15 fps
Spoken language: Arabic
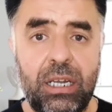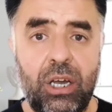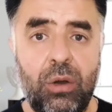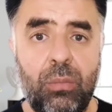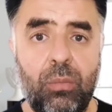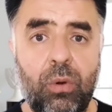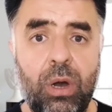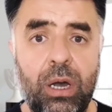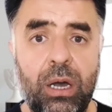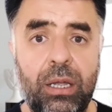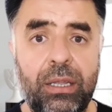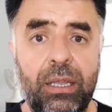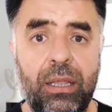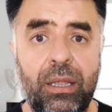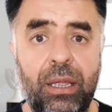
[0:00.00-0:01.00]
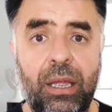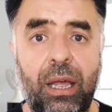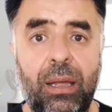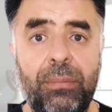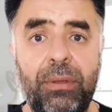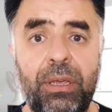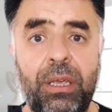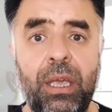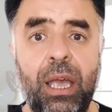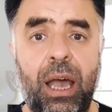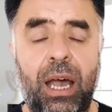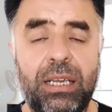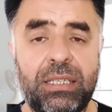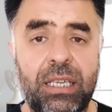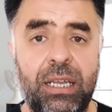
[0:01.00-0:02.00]
لهم وأبي
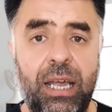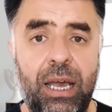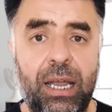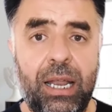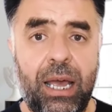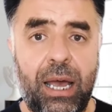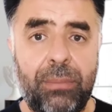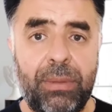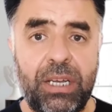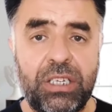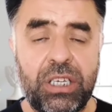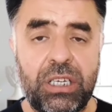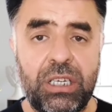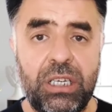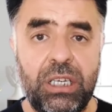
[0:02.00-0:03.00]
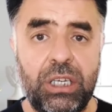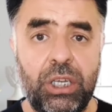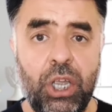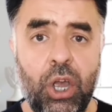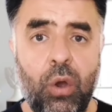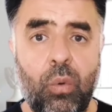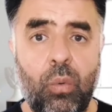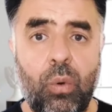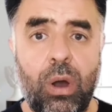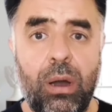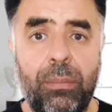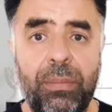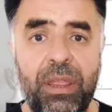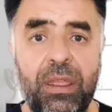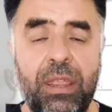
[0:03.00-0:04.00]
حصل على عمل جديد
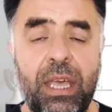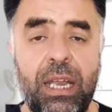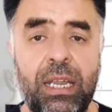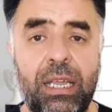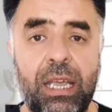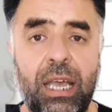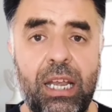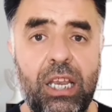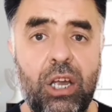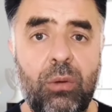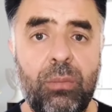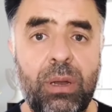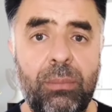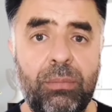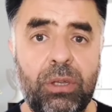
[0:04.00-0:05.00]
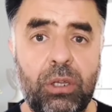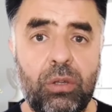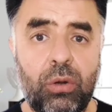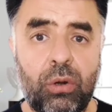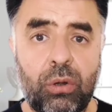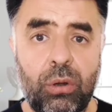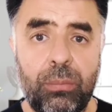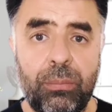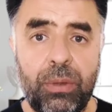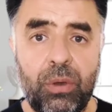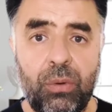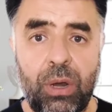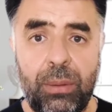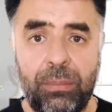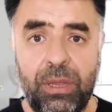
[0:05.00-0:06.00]
ومن ذلك اليوم لم تترك أمي
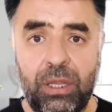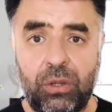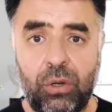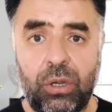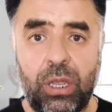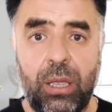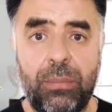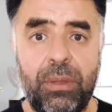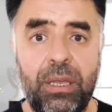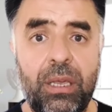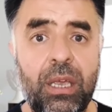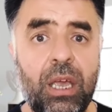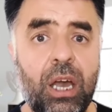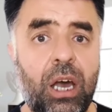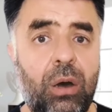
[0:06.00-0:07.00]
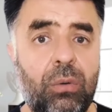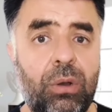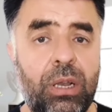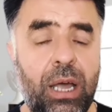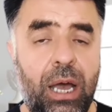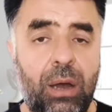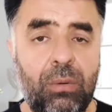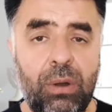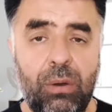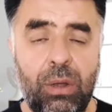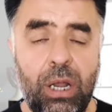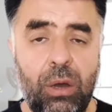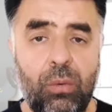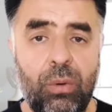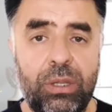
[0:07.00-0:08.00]
ولم يترك أبي قول لا حول
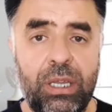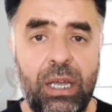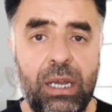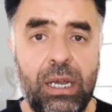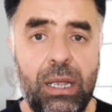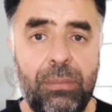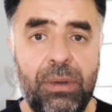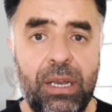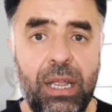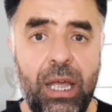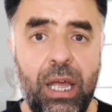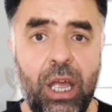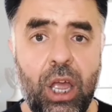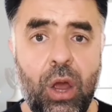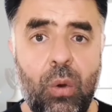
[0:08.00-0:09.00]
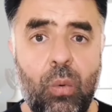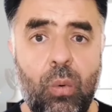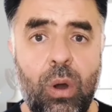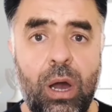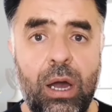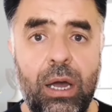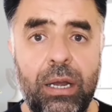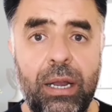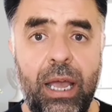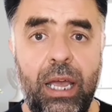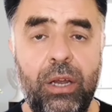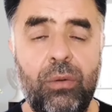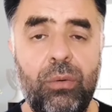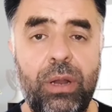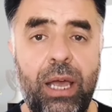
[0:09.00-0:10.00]
ولا قوة إلا بالله
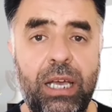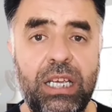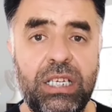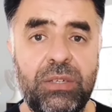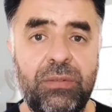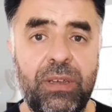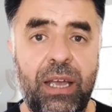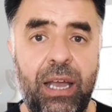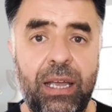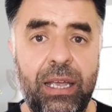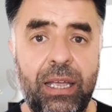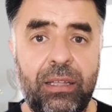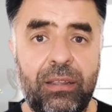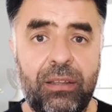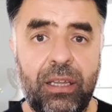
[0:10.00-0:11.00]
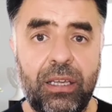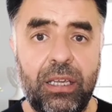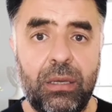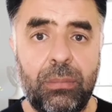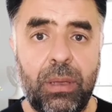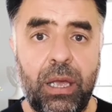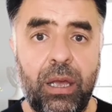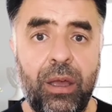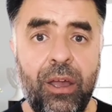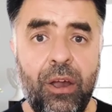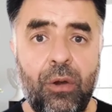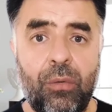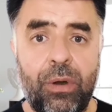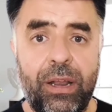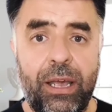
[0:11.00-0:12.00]
ونحن نعيش في حياة طيبة
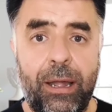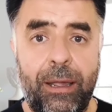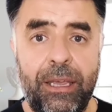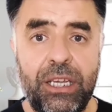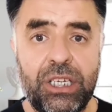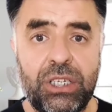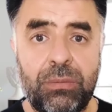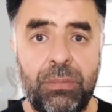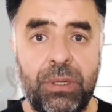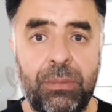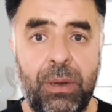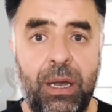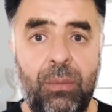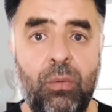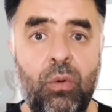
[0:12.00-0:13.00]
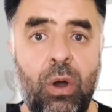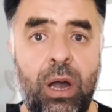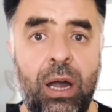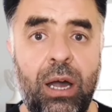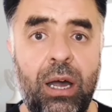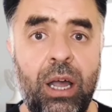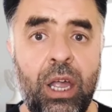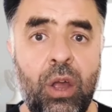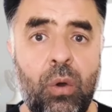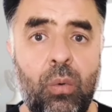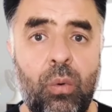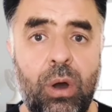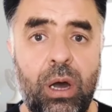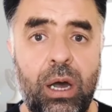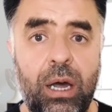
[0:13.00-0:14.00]
ونعيش في بحبوحة
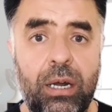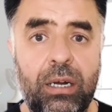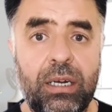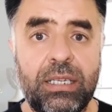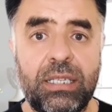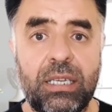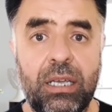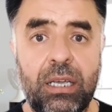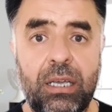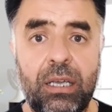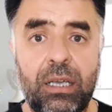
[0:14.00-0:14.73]
والرزق